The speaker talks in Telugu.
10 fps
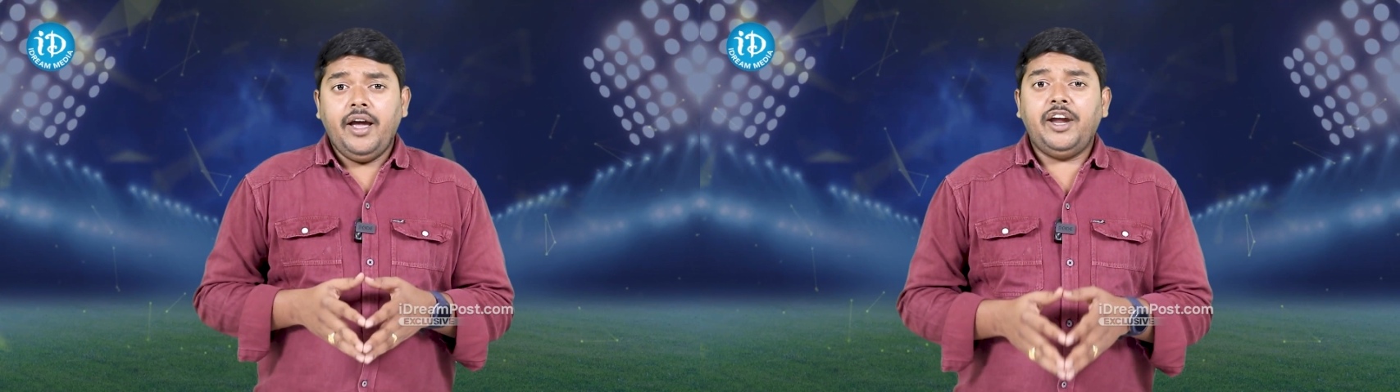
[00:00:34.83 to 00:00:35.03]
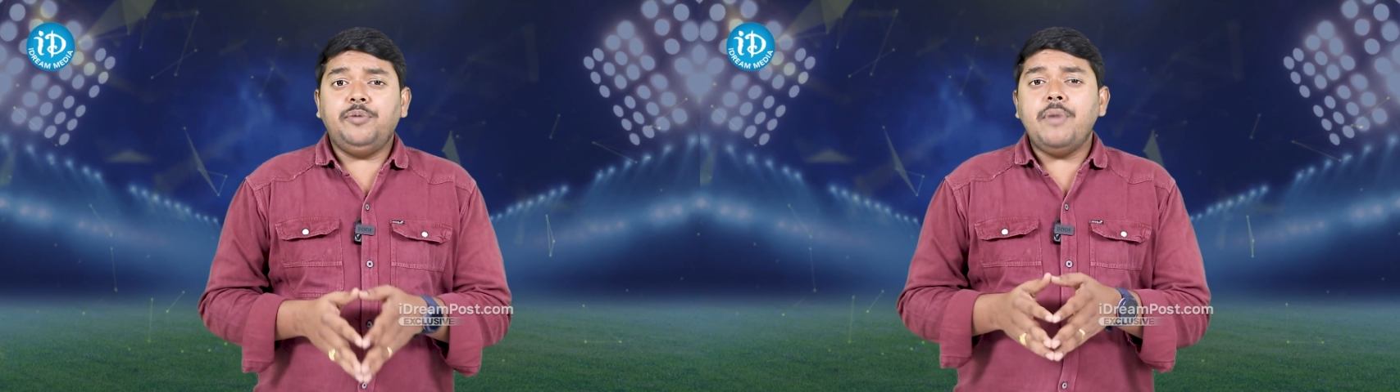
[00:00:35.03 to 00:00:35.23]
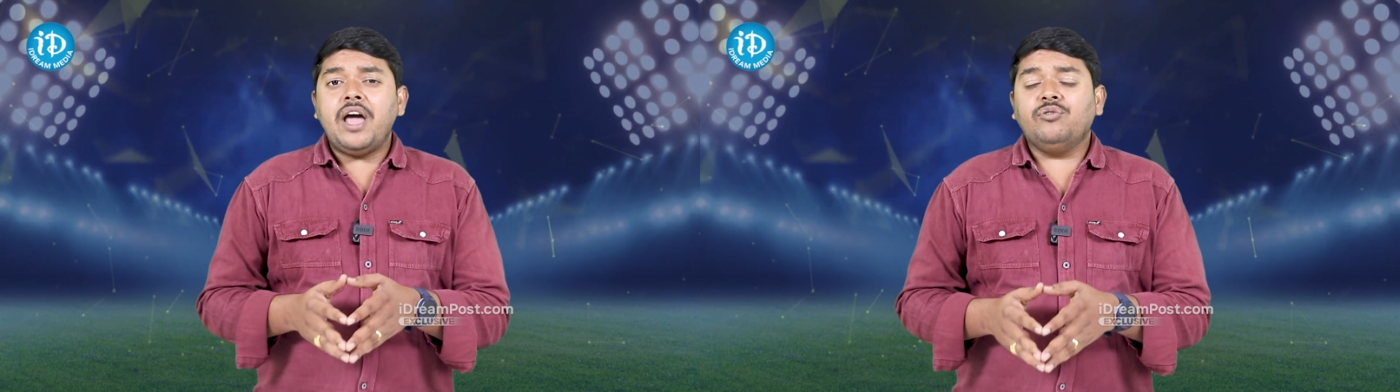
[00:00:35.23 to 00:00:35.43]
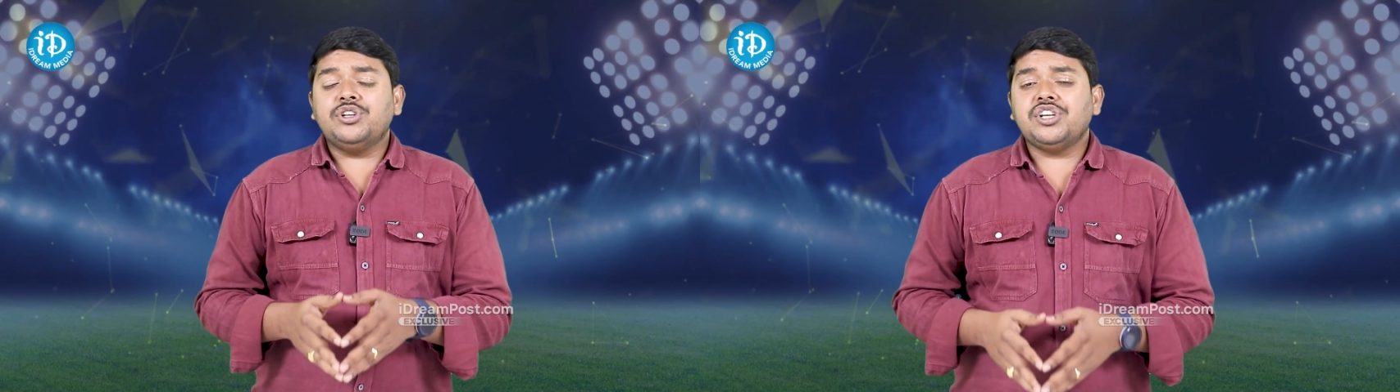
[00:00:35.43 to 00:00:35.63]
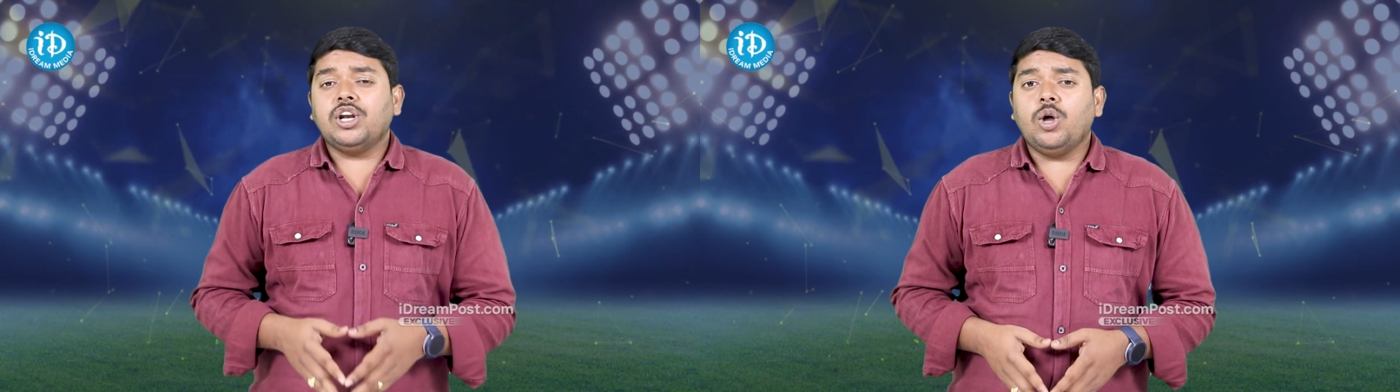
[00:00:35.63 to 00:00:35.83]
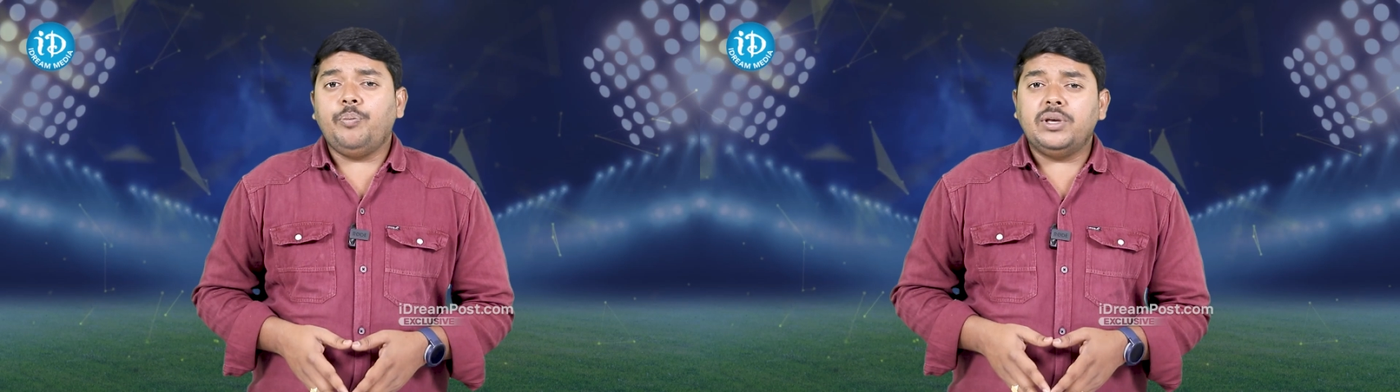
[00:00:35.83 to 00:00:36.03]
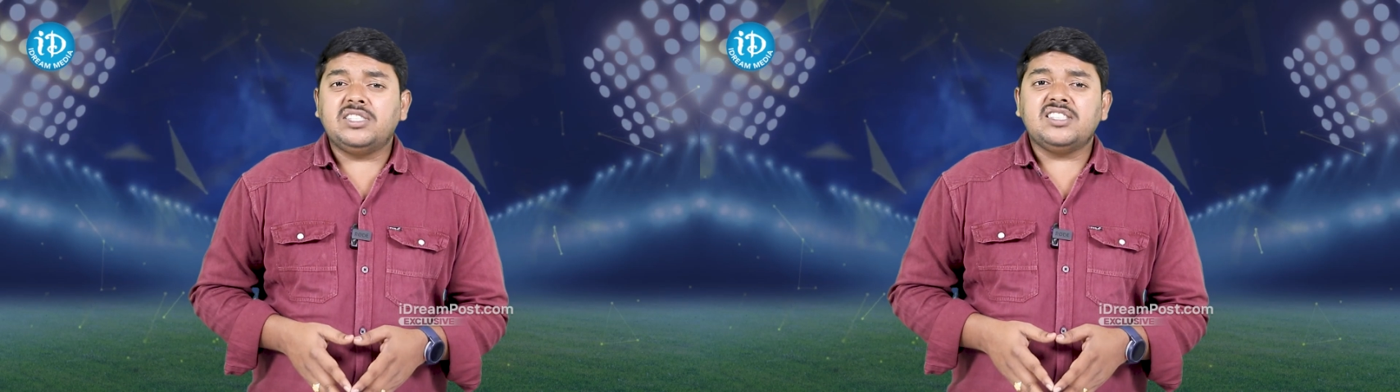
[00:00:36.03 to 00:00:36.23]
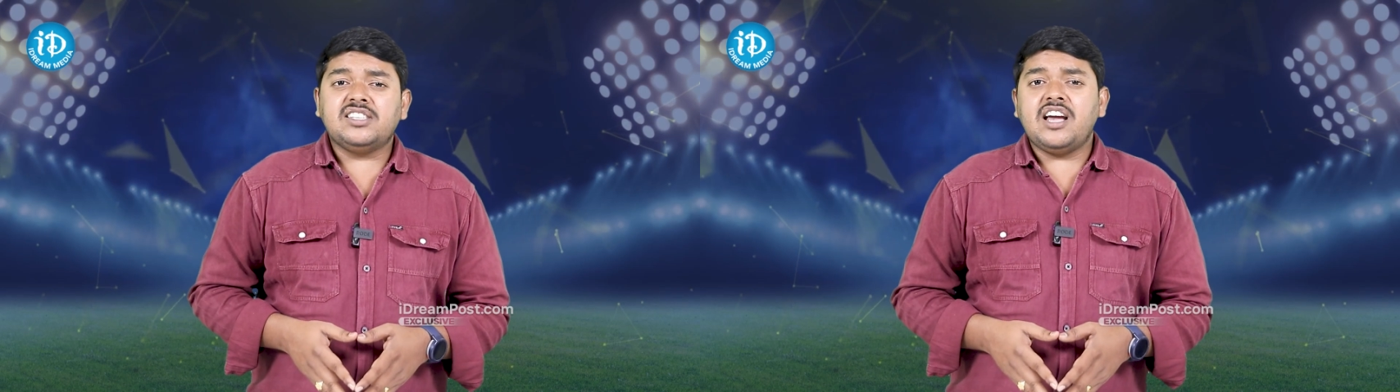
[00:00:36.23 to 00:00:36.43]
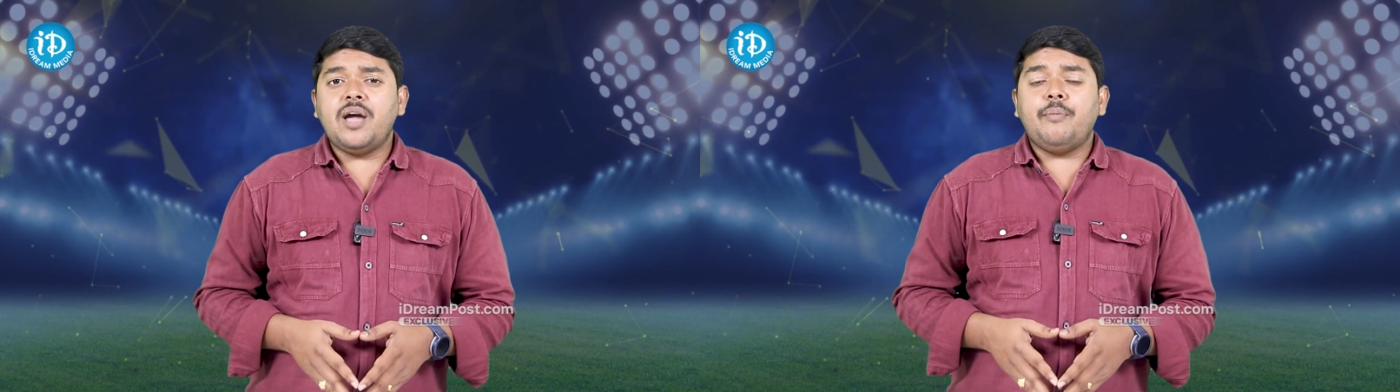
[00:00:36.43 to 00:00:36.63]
హిట్మ్యాన్ విషయంలో బీసీసీఐ